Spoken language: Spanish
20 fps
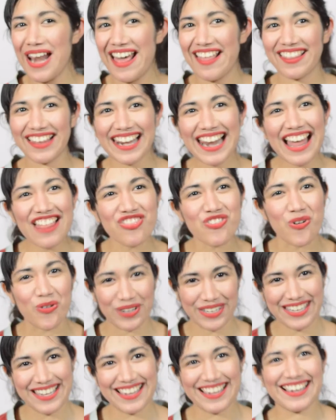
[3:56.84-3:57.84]
la de la
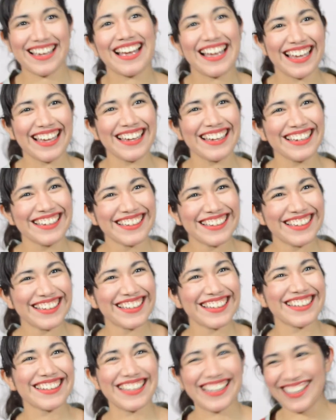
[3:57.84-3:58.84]
Noriega
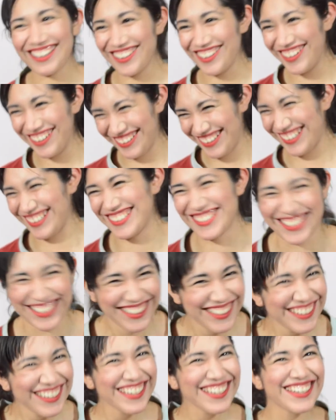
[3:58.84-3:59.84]
uh. de los
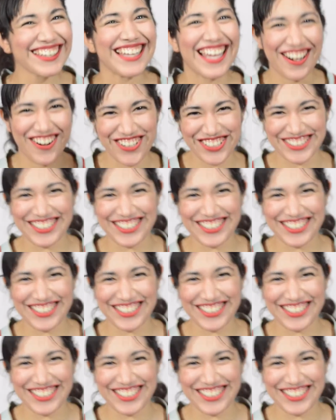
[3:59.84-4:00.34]
de los